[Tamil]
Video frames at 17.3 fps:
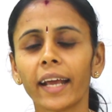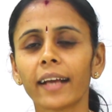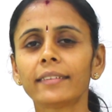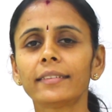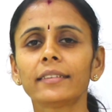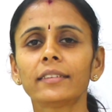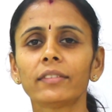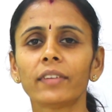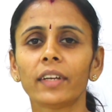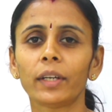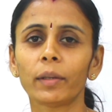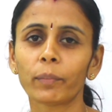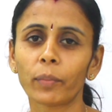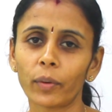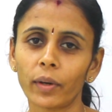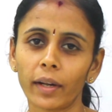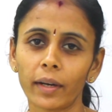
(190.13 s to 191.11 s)
எக்ஸஸ் வெயிட்டு
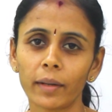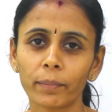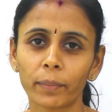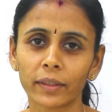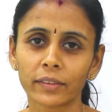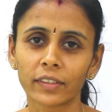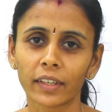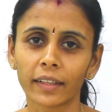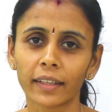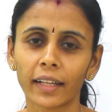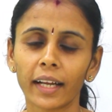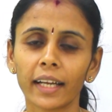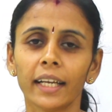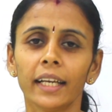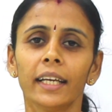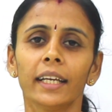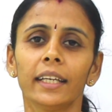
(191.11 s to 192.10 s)
போனாலும் பிரச்சனை தான்